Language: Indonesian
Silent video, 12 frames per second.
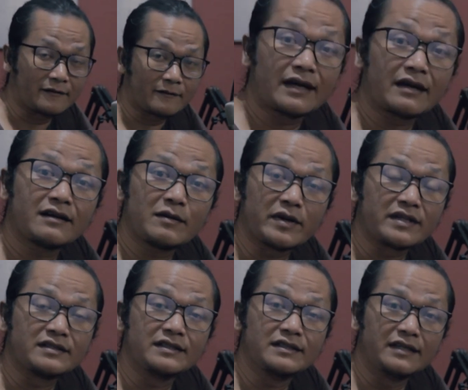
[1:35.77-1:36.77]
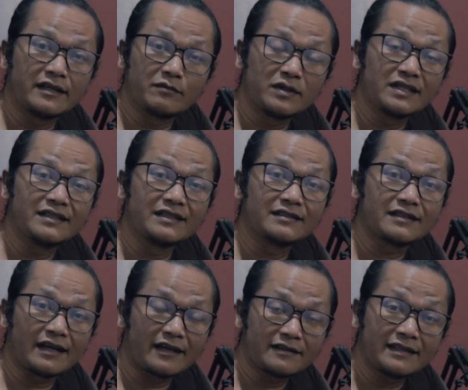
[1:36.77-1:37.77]
Karena presiden
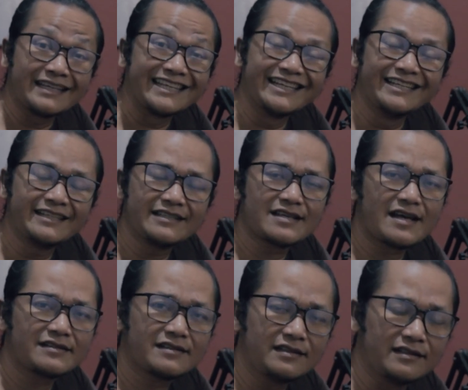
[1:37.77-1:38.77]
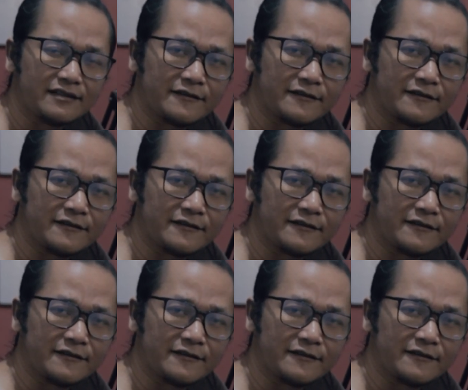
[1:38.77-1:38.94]
menginginkan hilirisasi,